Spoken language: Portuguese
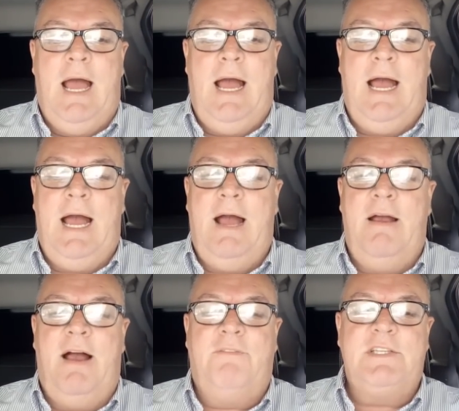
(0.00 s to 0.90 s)
Ah,
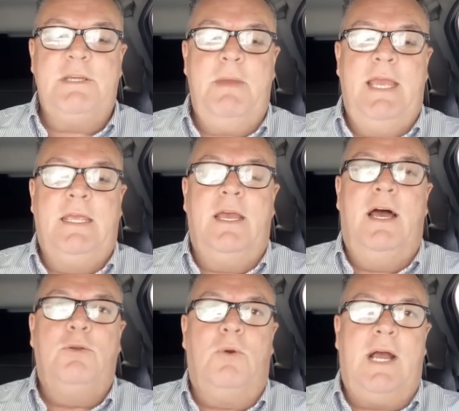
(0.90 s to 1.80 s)
ah, veja bem,
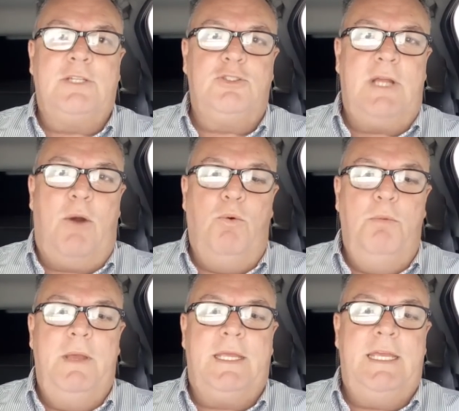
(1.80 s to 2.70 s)
ah, no caso da
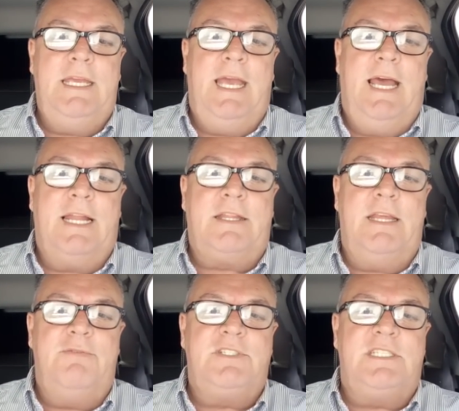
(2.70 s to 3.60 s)
Uber aqui, ela
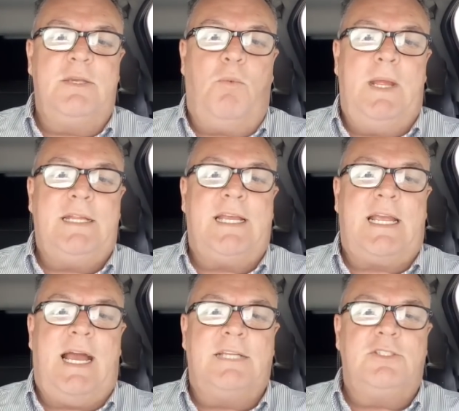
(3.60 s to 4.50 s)
teve 50
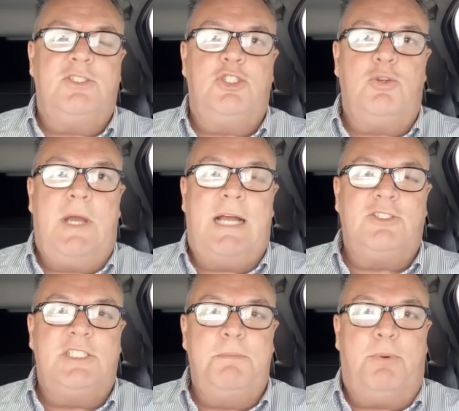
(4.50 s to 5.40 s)
casos
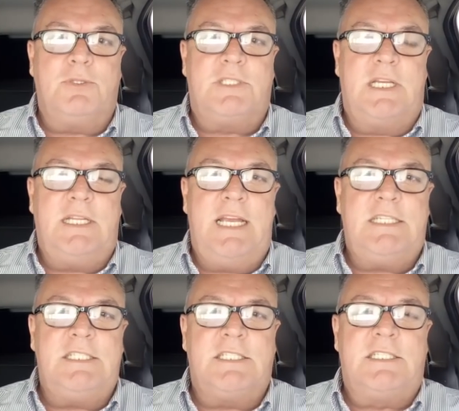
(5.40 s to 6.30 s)
julgados
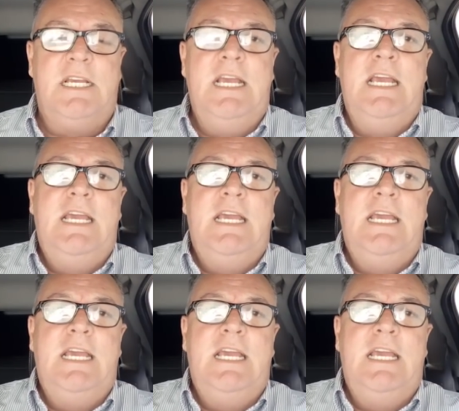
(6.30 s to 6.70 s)
improcedentes